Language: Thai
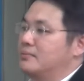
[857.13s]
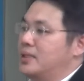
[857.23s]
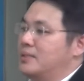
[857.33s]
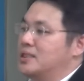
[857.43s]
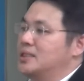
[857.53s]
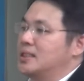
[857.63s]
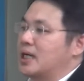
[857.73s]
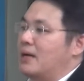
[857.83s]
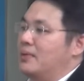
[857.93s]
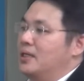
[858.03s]
เพิ่มขึ้นนะ
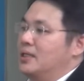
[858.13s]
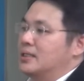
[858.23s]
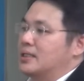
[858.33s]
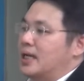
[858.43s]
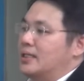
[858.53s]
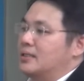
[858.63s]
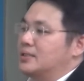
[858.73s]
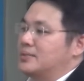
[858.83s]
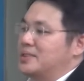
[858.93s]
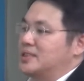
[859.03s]
ครับดังนั้นก็
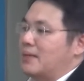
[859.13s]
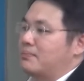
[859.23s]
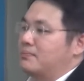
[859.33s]
จะไปจับ